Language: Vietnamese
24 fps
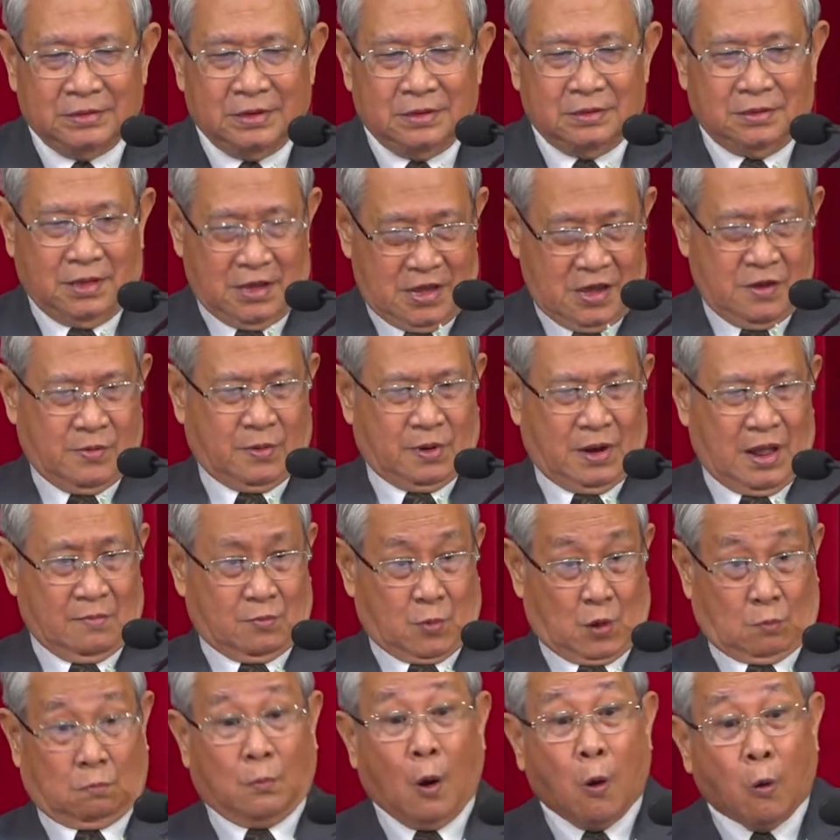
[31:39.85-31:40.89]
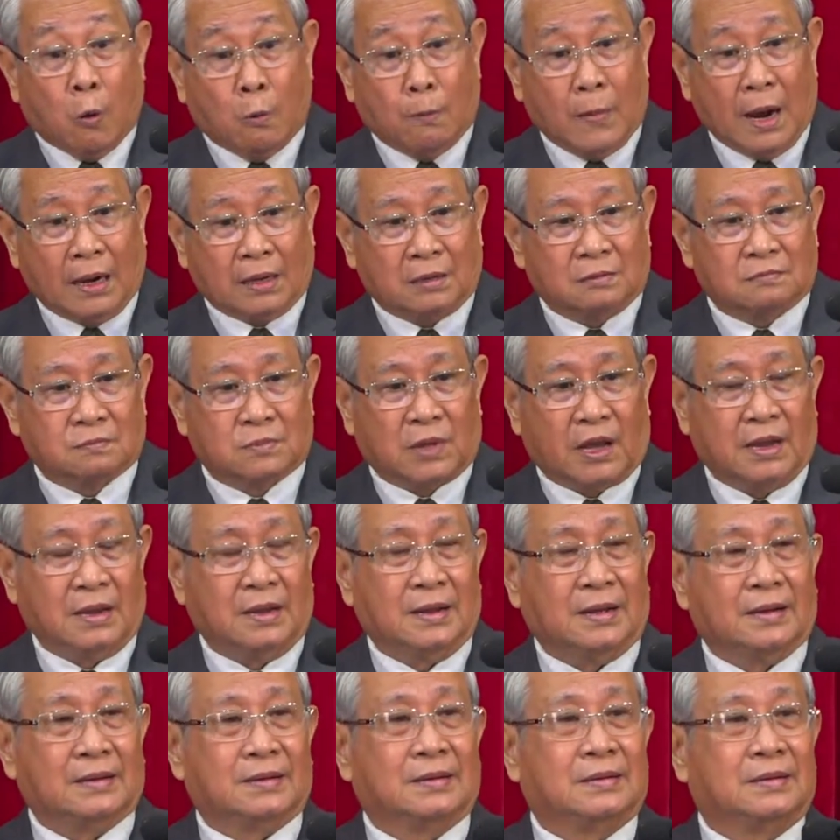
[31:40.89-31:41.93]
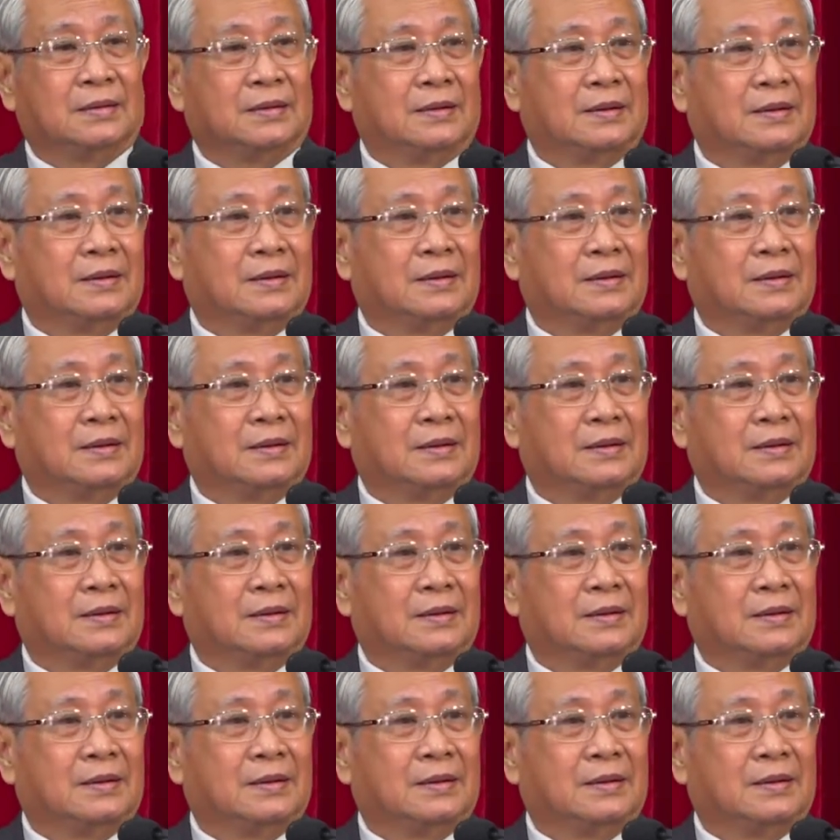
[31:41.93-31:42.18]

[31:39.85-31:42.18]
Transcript: Những tia mà nó làm cho mù mắt không thấy đấy.